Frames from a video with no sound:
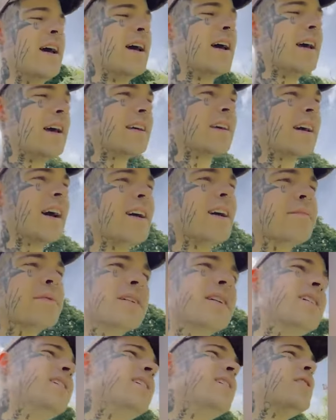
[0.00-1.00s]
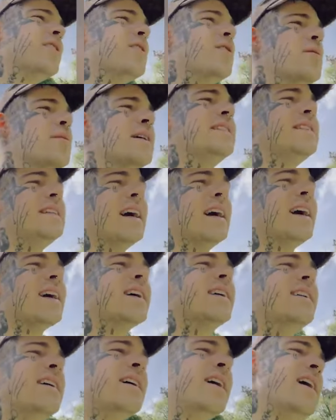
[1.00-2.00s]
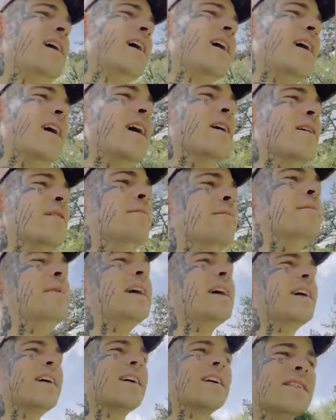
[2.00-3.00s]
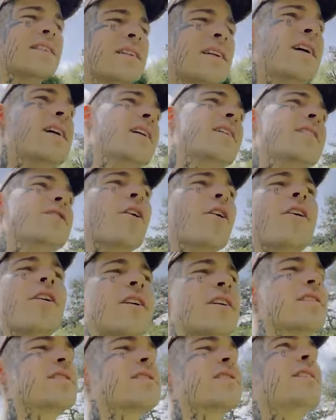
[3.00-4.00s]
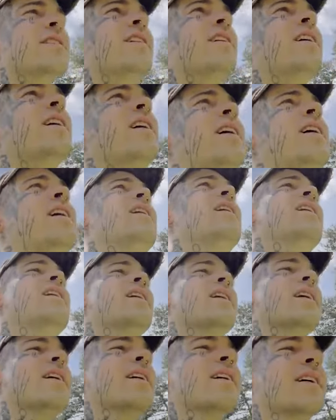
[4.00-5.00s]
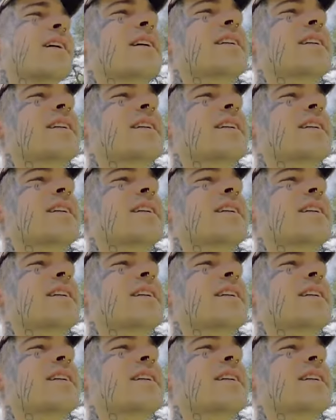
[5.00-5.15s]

Ich habe über die Jahre mit mehreren Girls äh,